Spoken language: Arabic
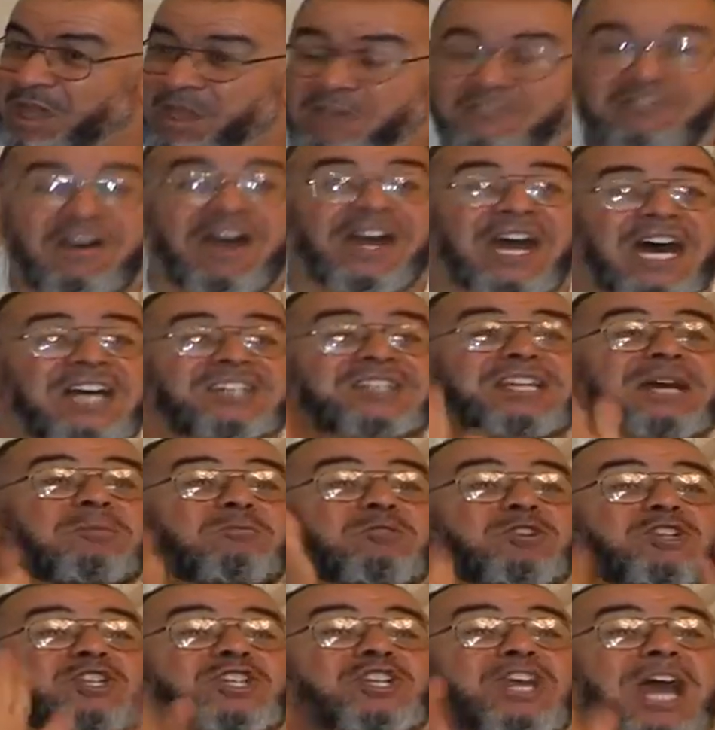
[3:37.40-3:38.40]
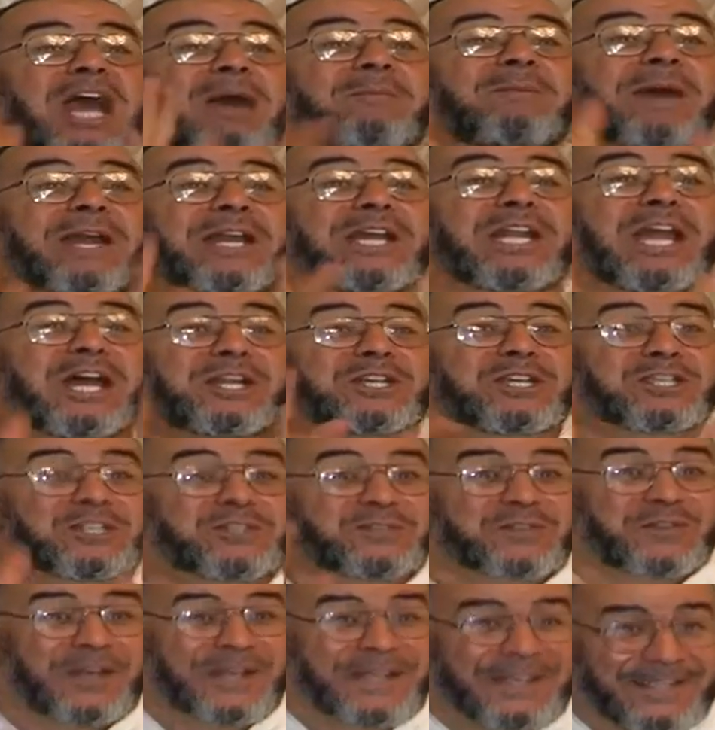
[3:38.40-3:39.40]
فقسموا الشعب إلى
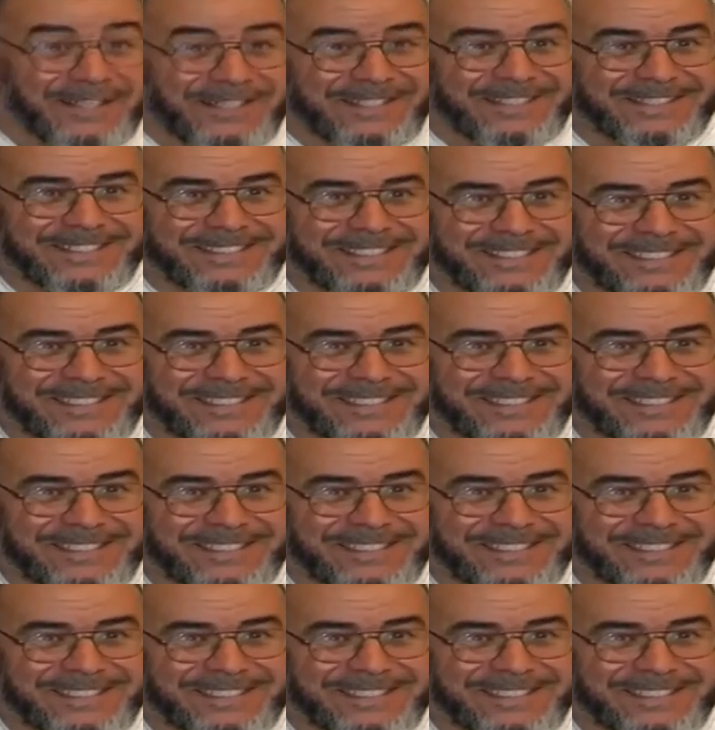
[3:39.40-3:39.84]
نصفين